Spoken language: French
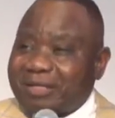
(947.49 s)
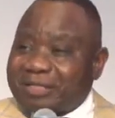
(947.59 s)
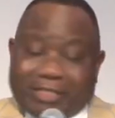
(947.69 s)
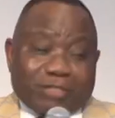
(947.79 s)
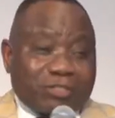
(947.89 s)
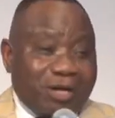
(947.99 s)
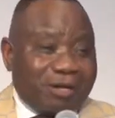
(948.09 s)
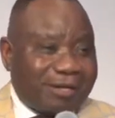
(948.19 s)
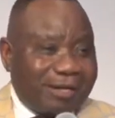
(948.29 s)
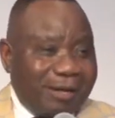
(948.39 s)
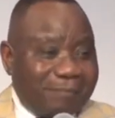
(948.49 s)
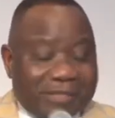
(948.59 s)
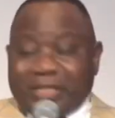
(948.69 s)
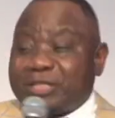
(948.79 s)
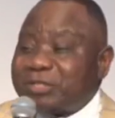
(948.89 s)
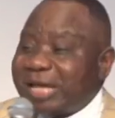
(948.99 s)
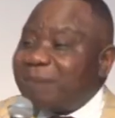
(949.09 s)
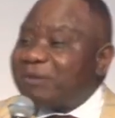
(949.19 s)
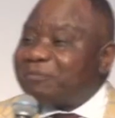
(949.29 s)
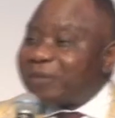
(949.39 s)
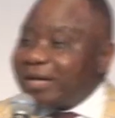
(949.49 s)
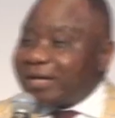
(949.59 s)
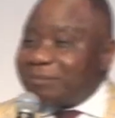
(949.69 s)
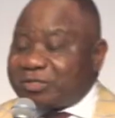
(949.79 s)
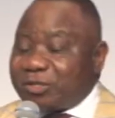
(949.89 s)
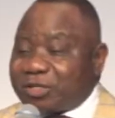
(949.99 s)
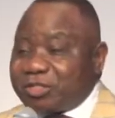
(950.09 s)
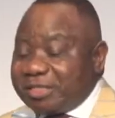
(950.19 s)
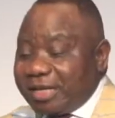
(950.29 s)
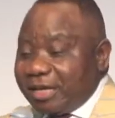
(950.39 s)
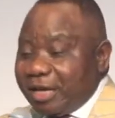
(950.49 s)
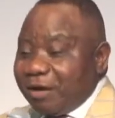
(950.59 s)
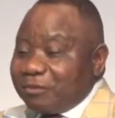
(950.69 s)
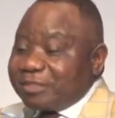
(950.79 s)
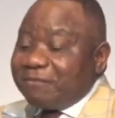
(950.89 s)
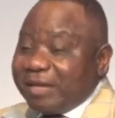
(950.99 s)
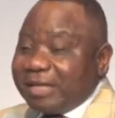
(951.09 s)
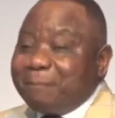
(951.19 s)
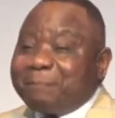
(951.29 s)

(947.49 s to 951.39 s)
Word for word: J'étais seul, mais je disais à mes frères et ma soeur, je disais, vous savez,